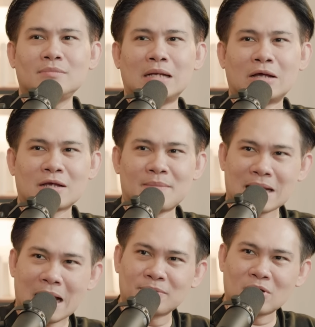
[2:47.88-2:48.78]
แล้วจะมา
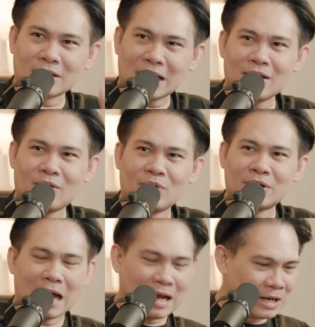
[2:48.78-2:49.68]
ถามตอนใกล้โอน
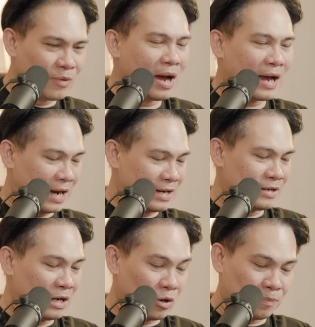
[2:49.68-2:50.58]
อ่ะเดี๋ยวว่ากัน
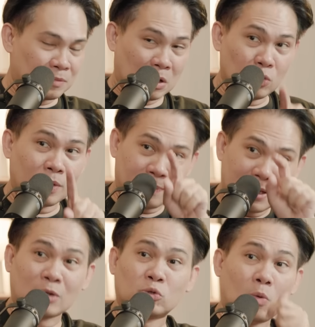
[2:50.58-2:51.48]
เดี๋ยวเดี๋ยวดูว่าพี่
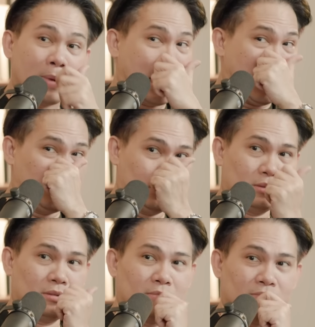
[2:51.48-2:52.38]
เราถูกไหมนะค่ะ
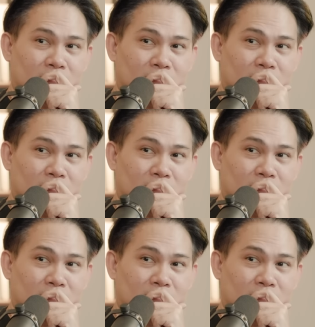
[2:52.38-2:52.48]
ลอง